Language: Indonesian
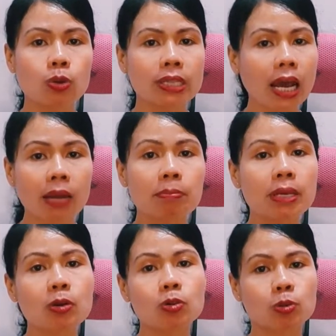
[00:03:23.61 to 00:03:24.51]
kita akan
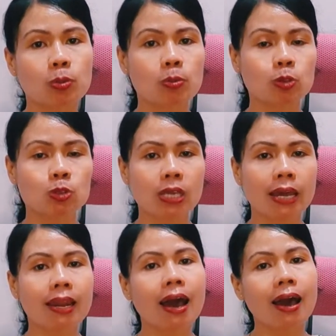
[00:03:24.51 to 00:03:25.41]
bingung untuk
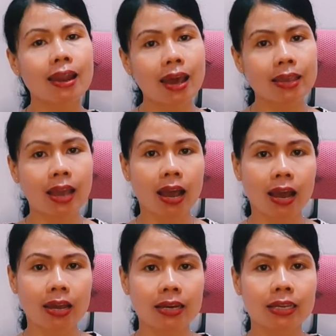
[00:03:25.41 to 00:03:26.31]
memutuskan arah yang
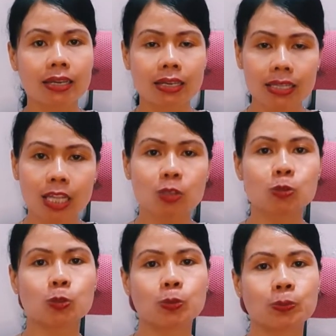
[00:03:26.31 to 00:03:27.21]
akan kita tuju.